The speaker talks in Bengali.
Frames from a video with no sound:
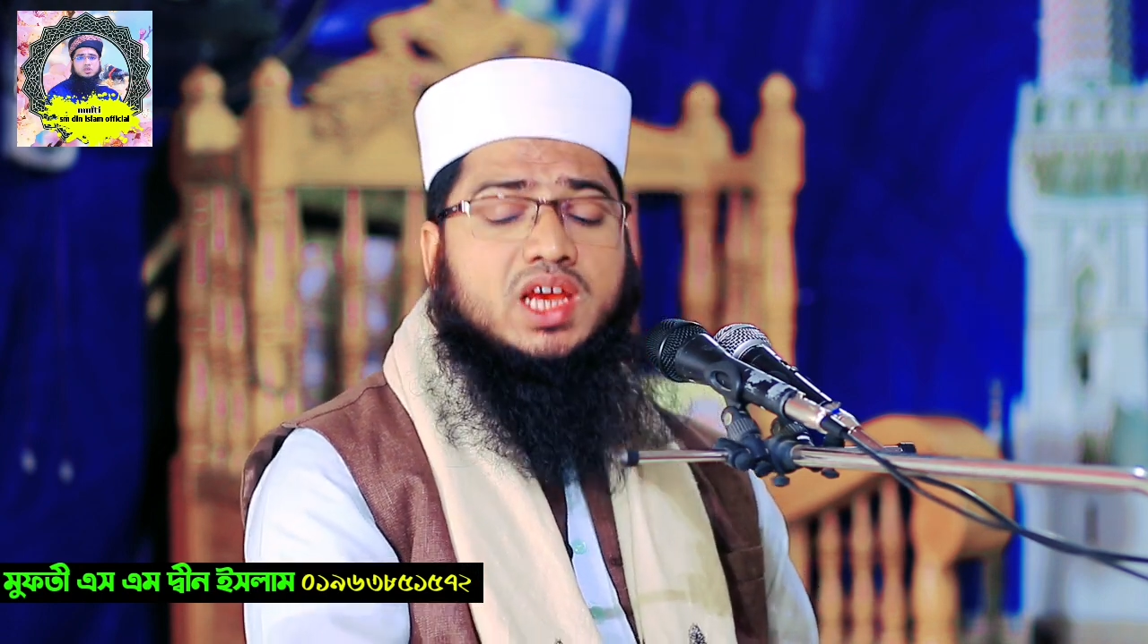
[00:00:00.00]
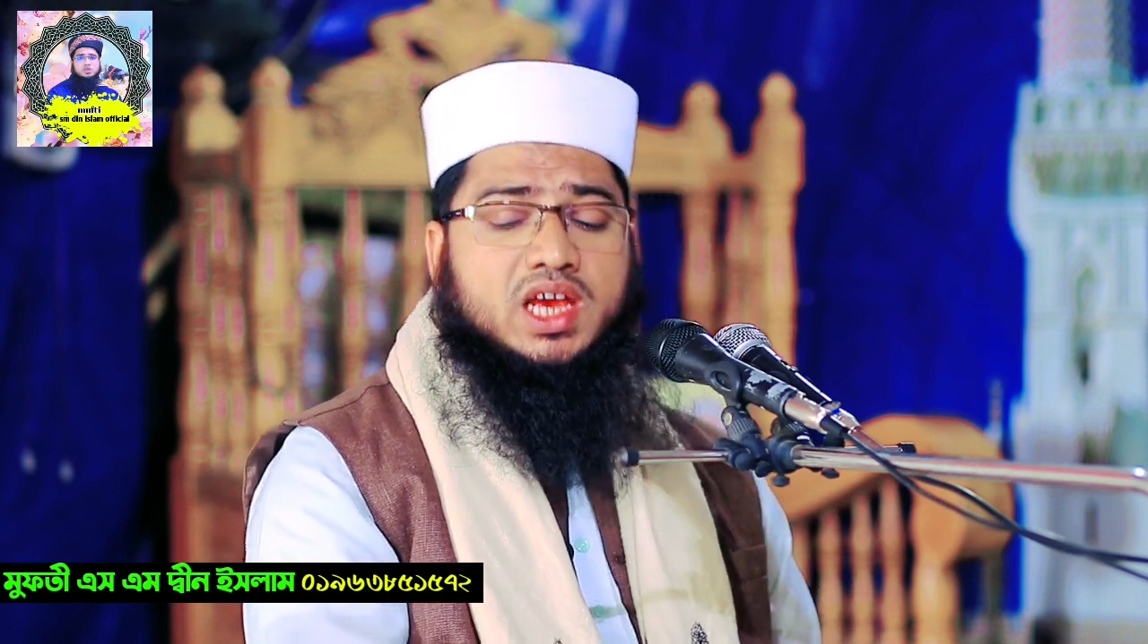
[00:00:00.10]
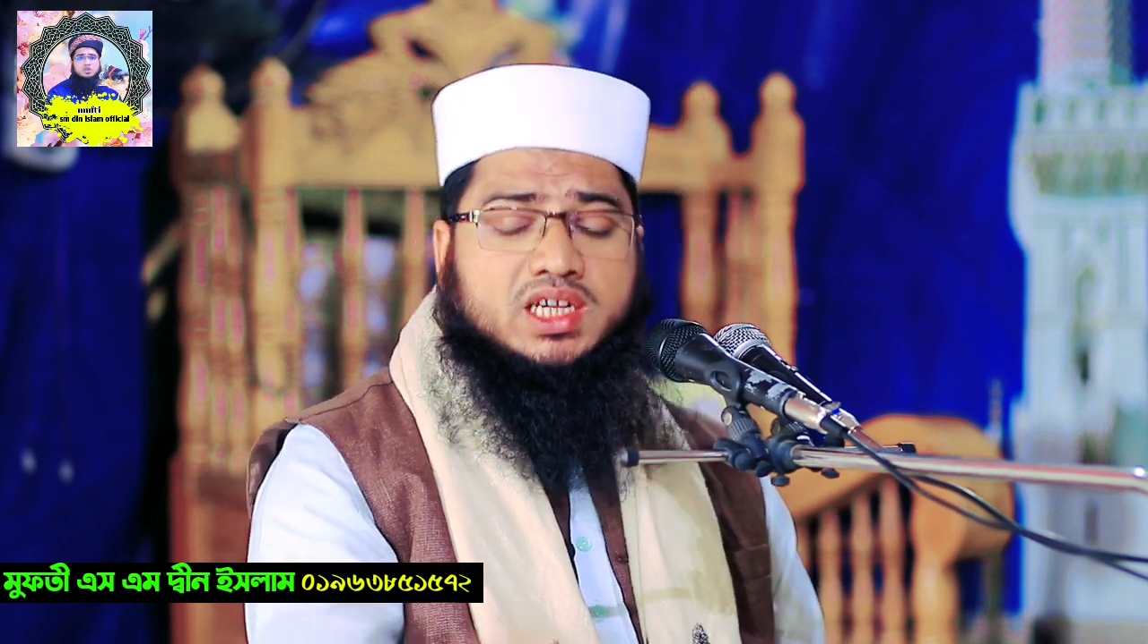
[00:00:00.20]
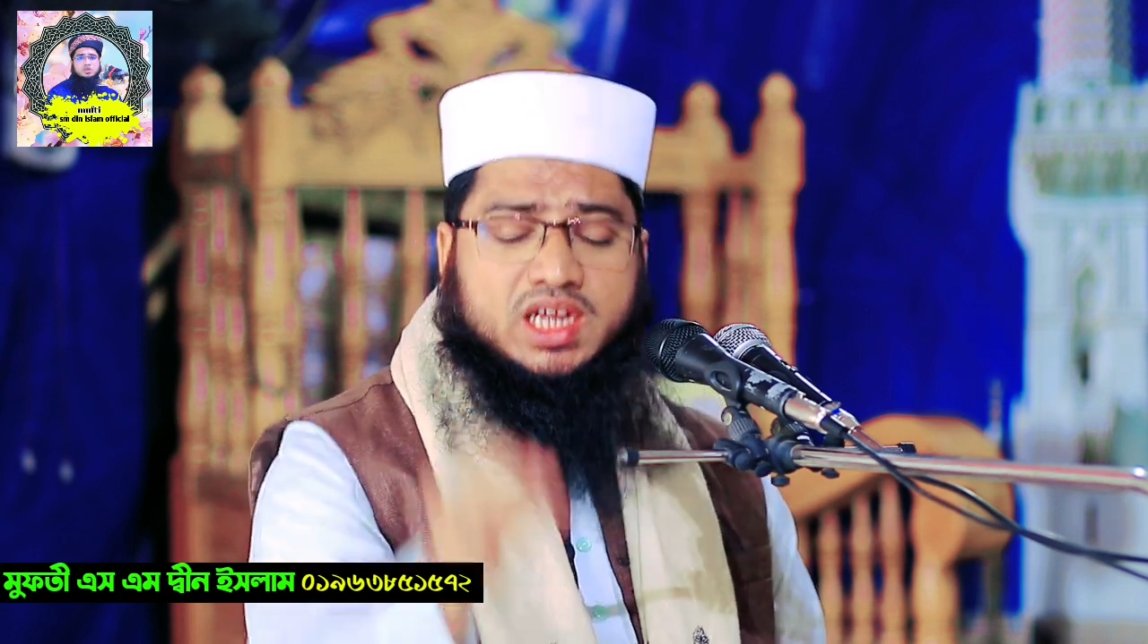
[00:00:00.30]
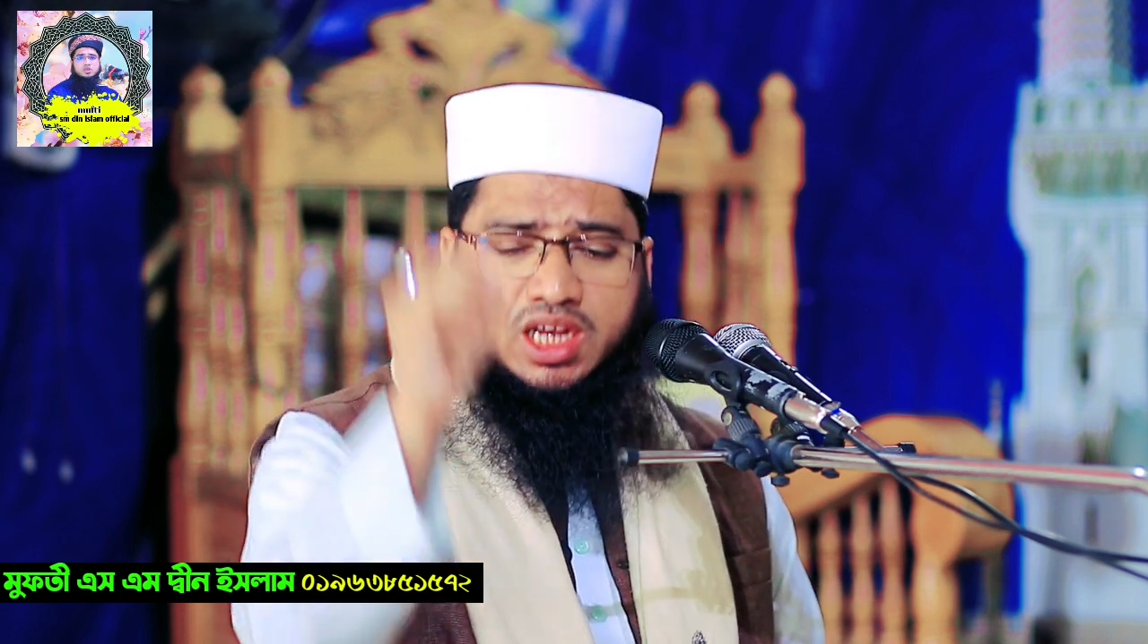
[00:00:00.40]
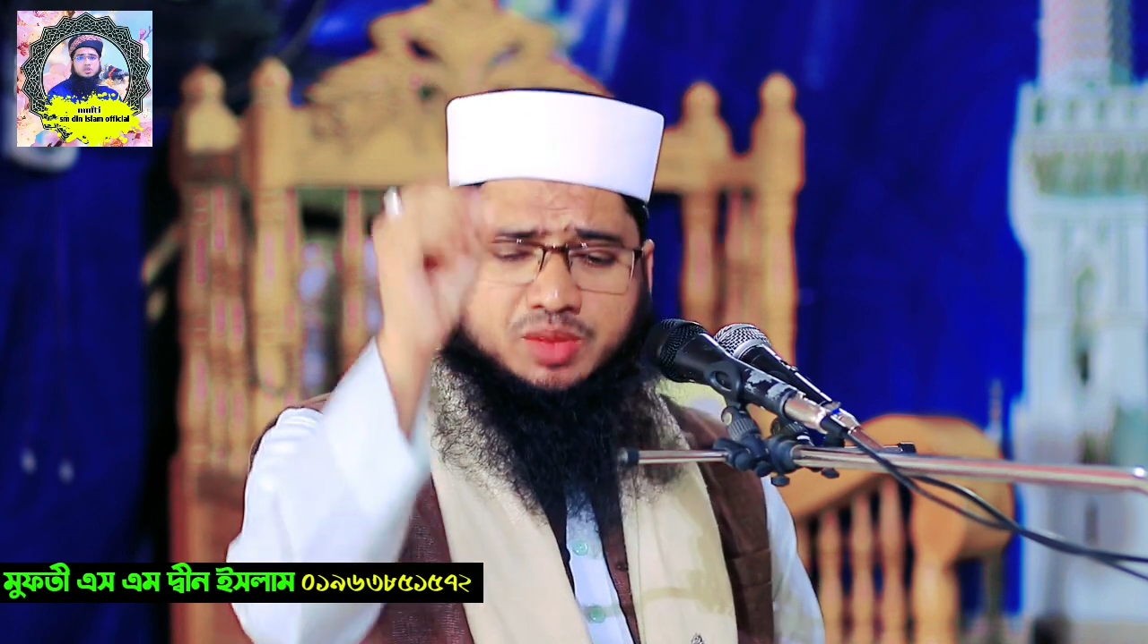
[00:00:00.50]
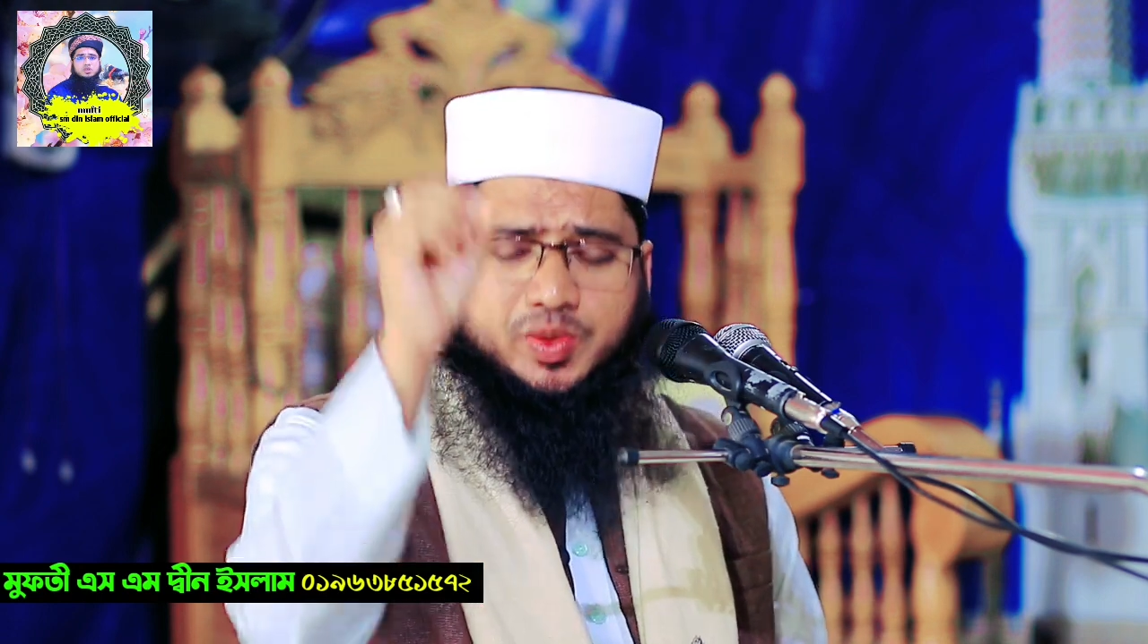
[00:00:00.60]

এটা আল্লাহ